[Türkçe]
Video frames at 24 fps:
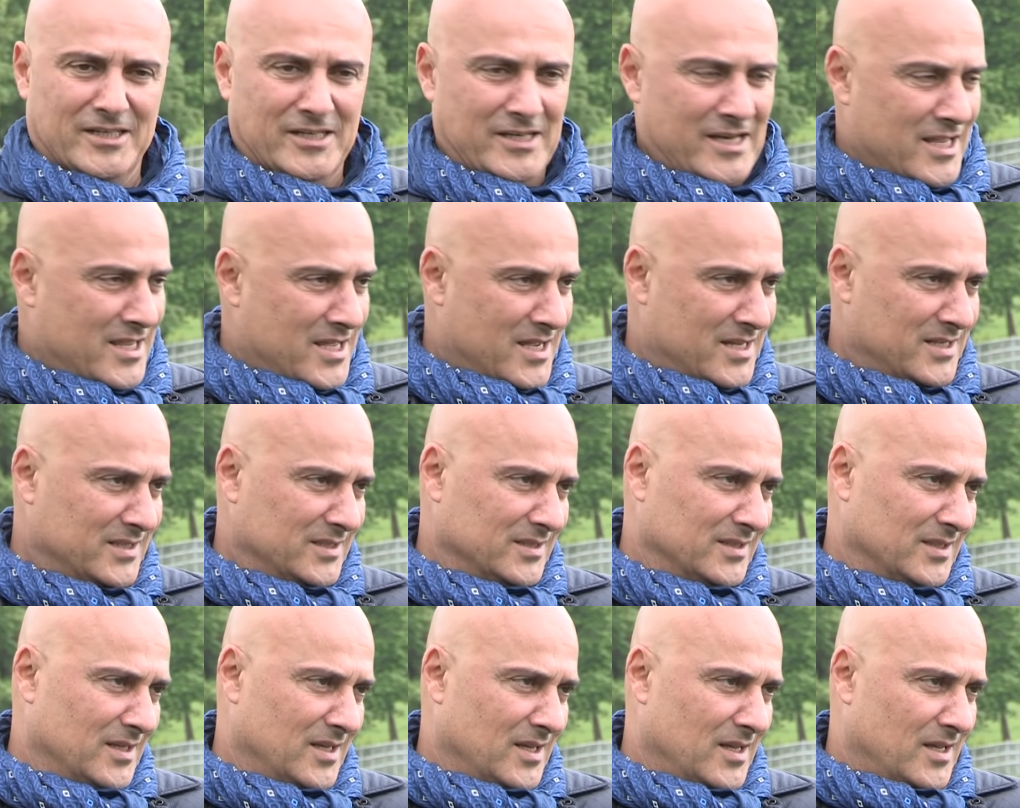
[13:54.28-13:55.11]
Neden?
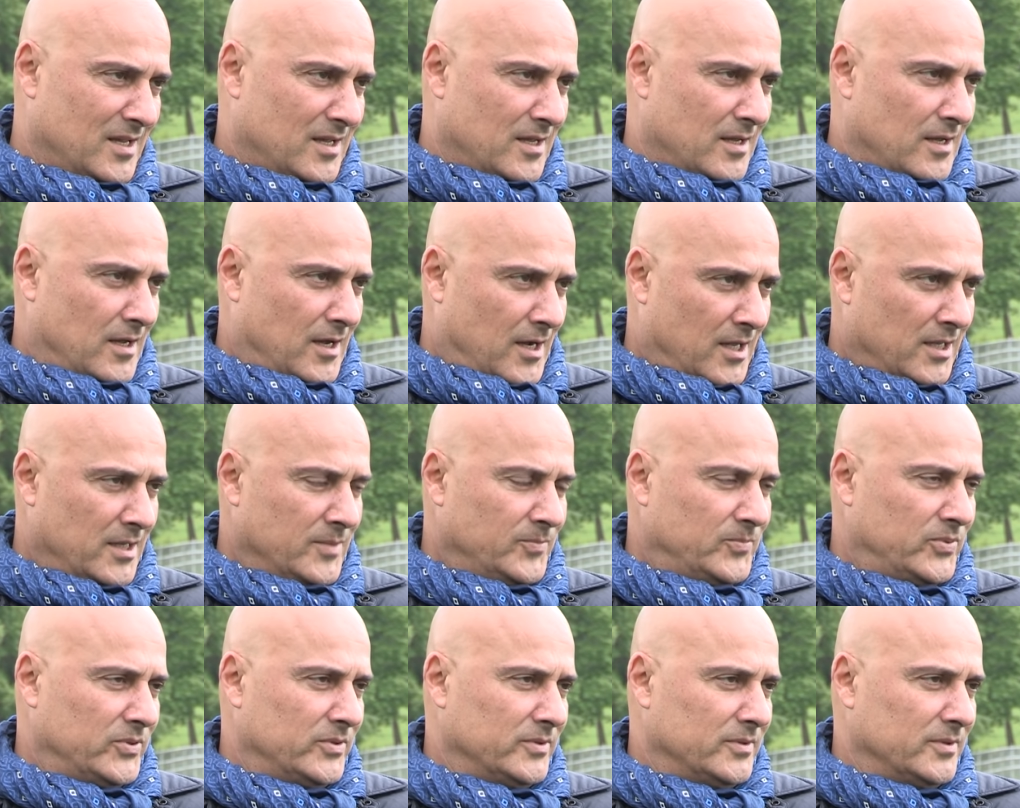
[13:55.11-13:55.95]
Alıp
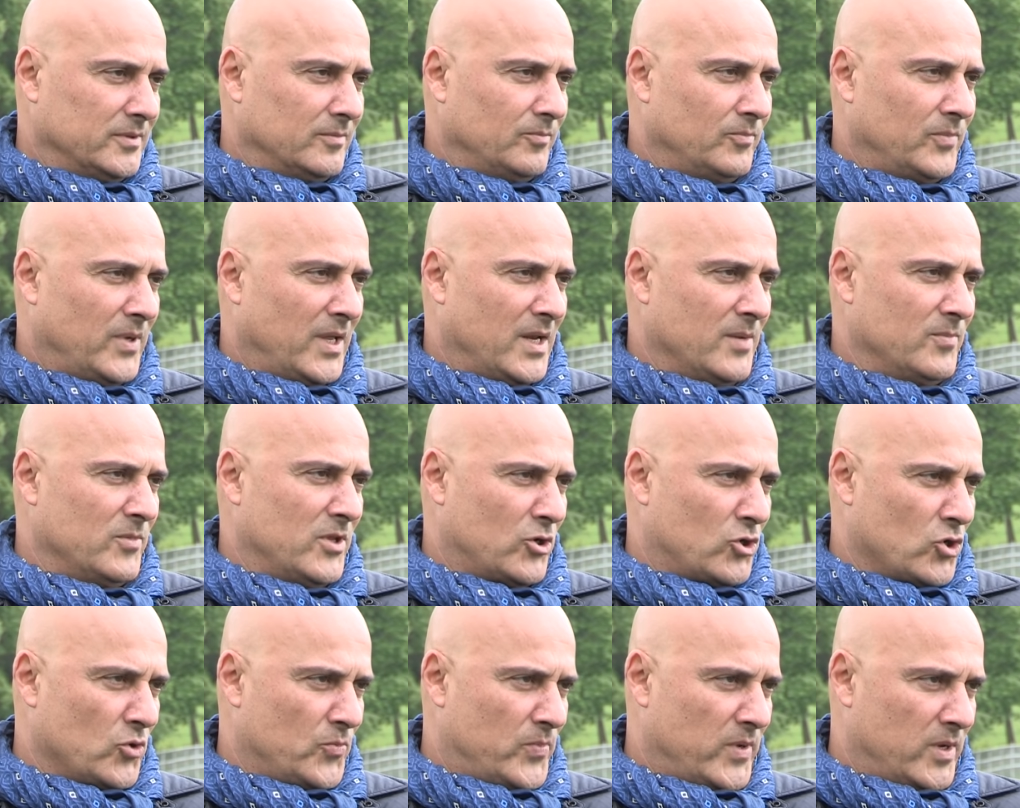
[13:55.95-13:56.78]
benim de
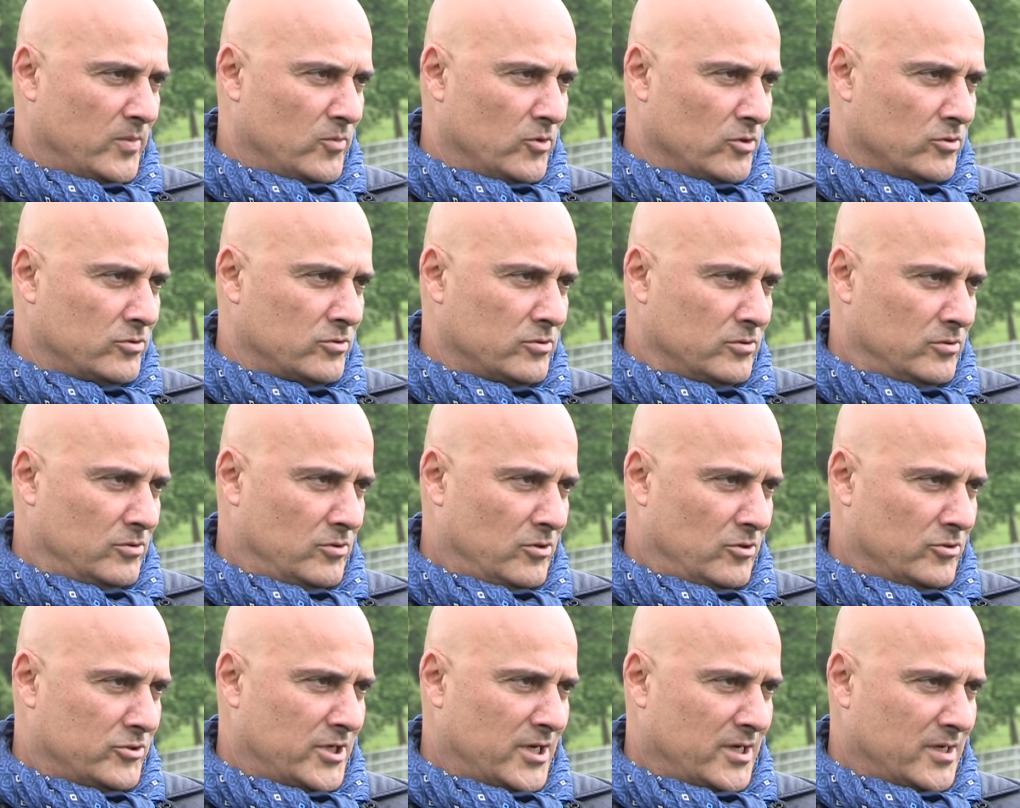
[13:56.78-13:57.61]
köpeğim olsun ne
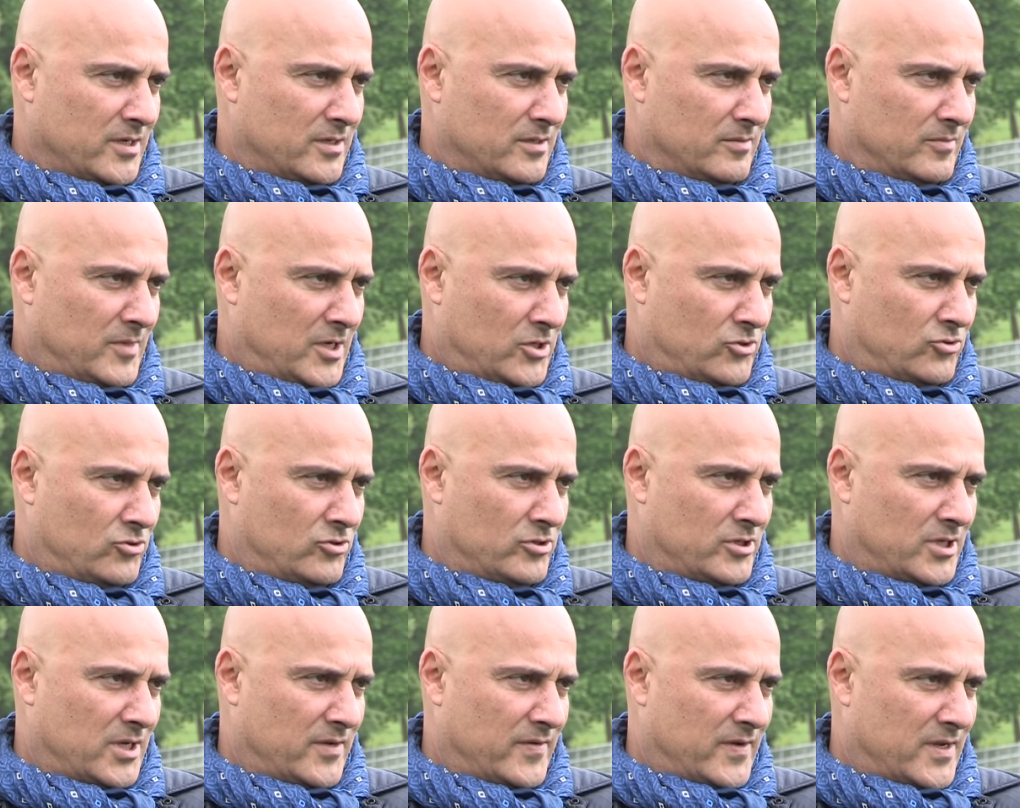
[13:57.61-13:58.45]
olacak? 500
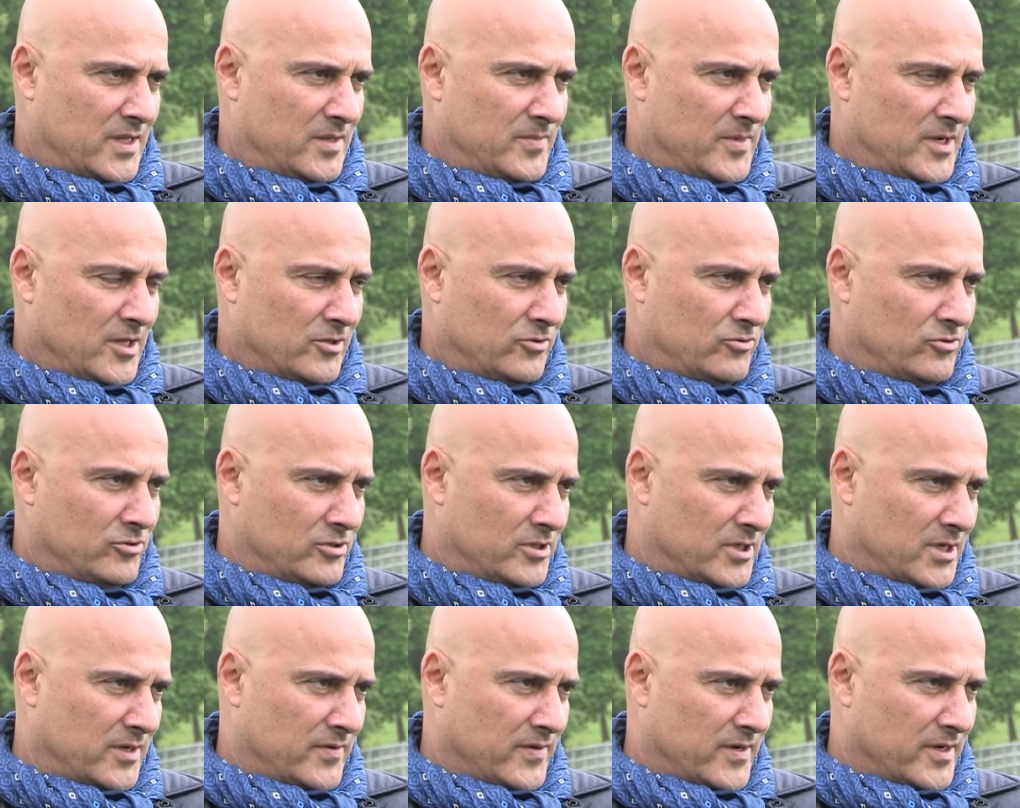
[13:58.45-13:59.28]
lira verdim, 600
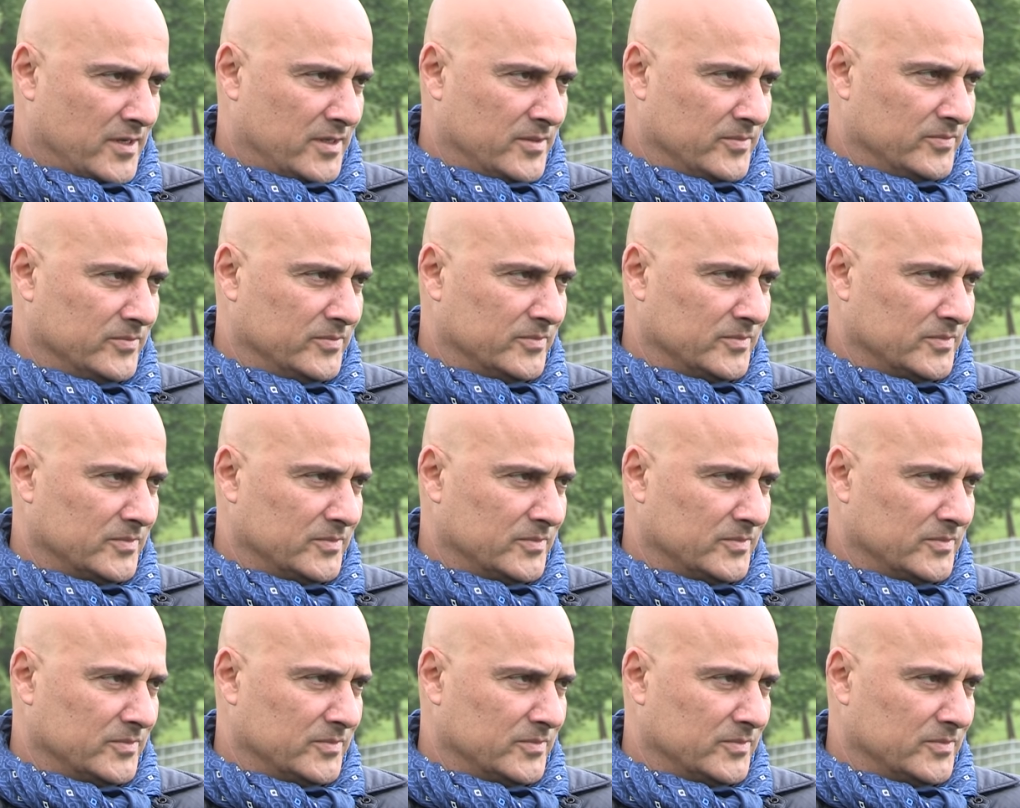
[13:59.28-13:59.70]
lira verdim.